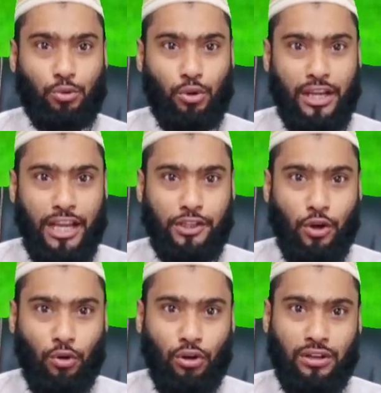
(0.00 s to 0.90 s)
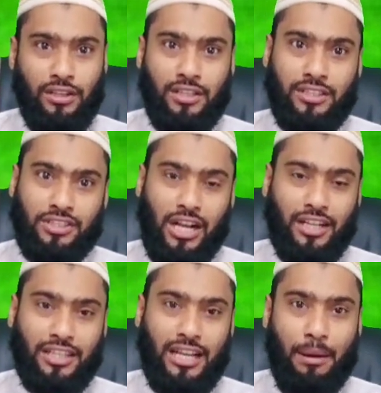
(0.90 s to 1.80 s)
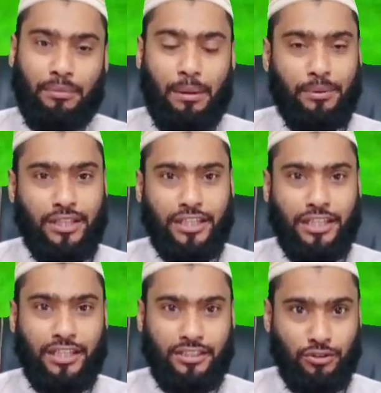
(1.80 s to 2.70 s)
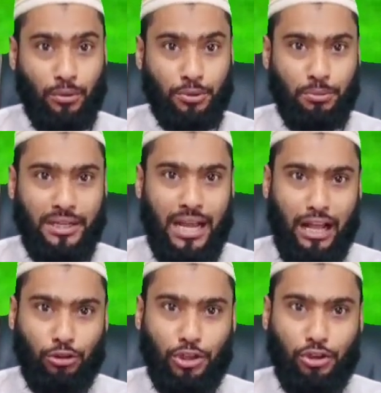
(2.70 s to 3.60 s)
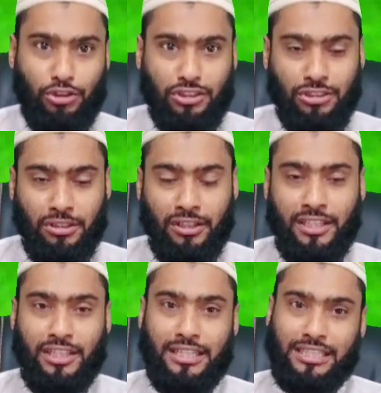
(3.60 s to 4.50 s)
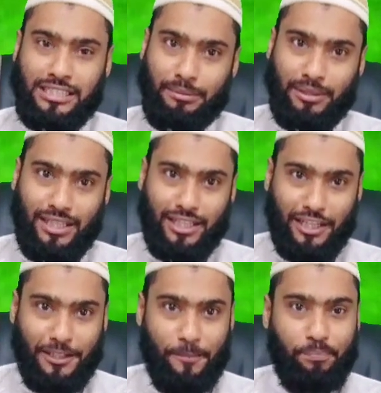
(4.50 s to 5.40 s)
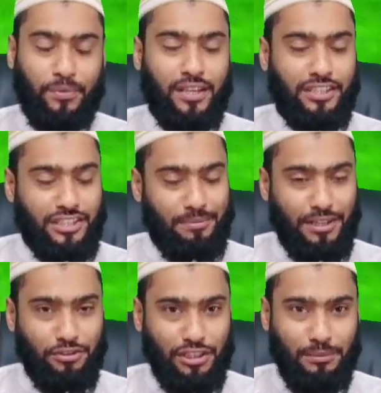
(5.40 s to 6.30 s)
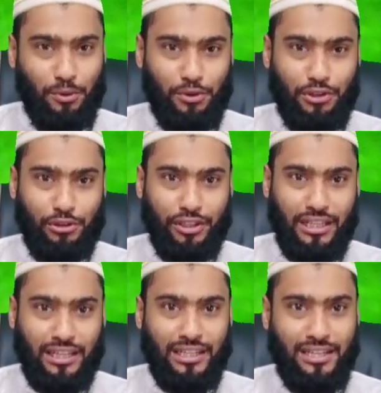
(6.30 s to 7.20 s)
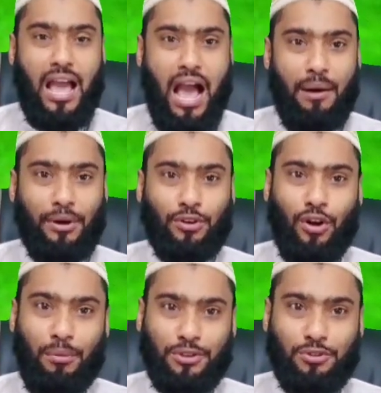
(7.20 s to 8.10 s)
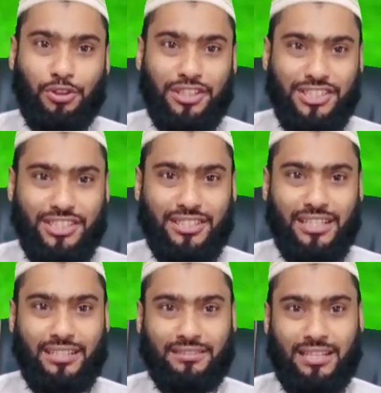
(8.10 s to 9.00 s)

তো এই সকল শাখা থেকে আমরা আপনাদেরকে সবসময় আন্তরিকতার সঙ্গে সেবা দিয়ে থাকি সেবায় যদি ভুল ত্রুটি হয়ে থাকে আবারও ক্ষমাসুন্দর দৃষ্টিতে